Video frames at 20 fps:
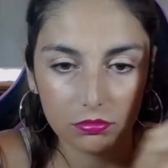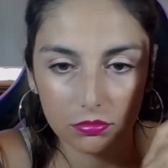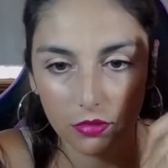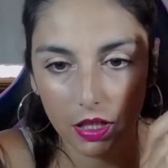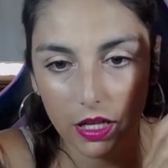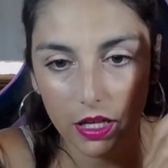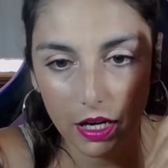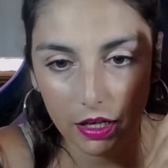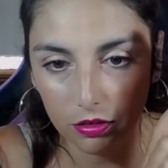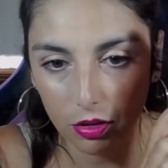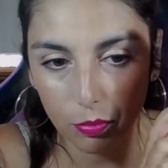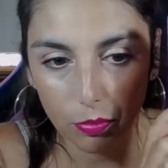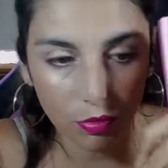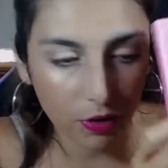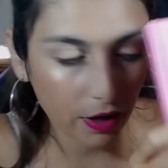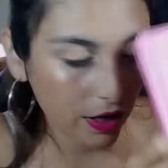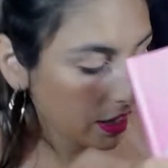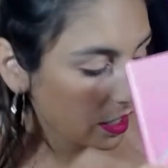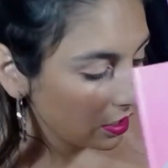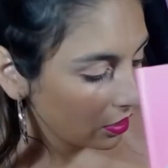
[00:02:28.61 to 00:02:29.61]
era troppo
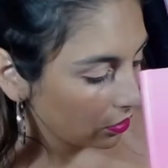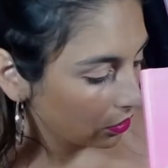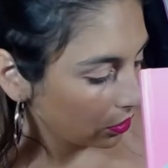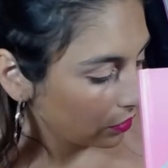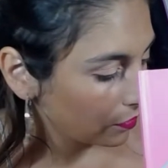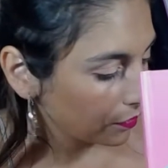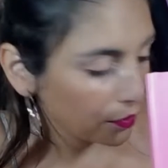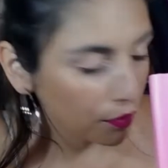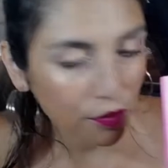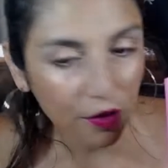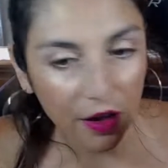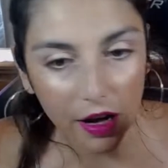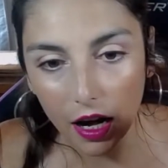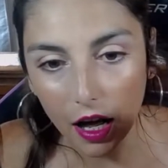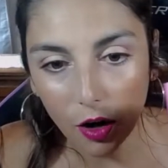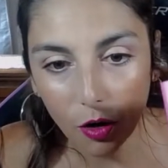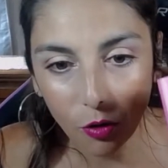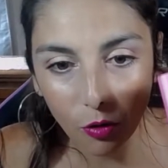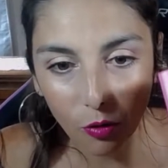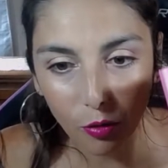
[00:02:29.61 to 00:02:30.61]
carino, dovevo fare la
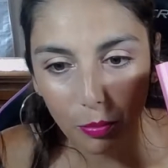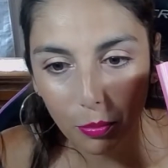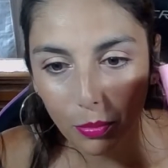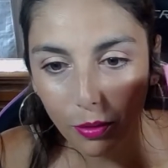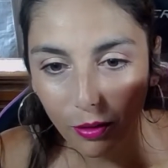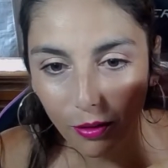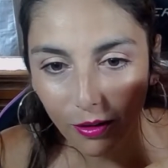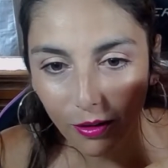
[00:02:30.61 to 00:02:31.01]
combo,